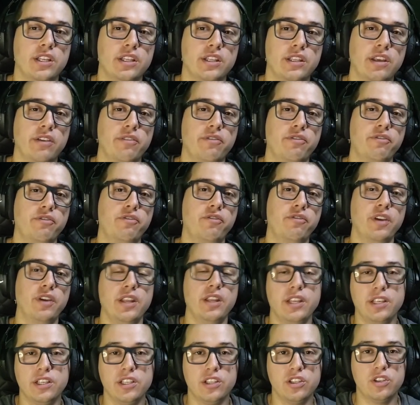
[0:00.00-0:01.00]
The
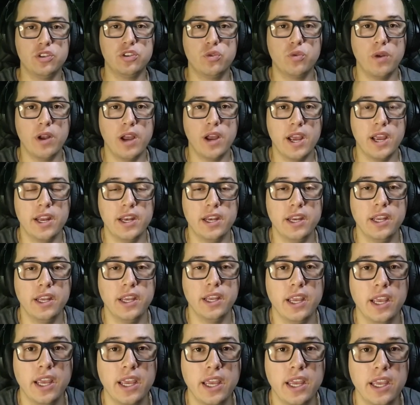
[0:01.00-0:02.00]
Phoenix Shrine
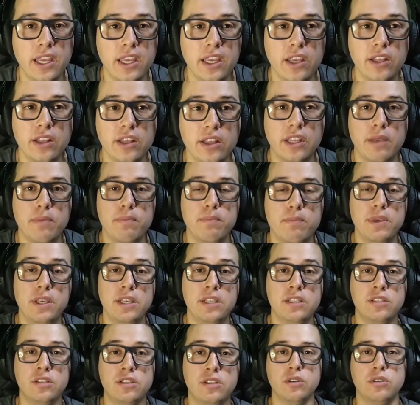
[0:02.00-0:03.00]
e The
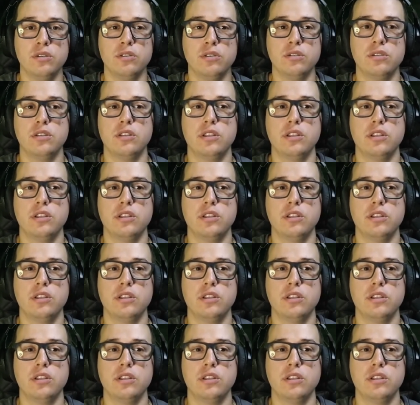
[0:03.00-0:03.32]
Mister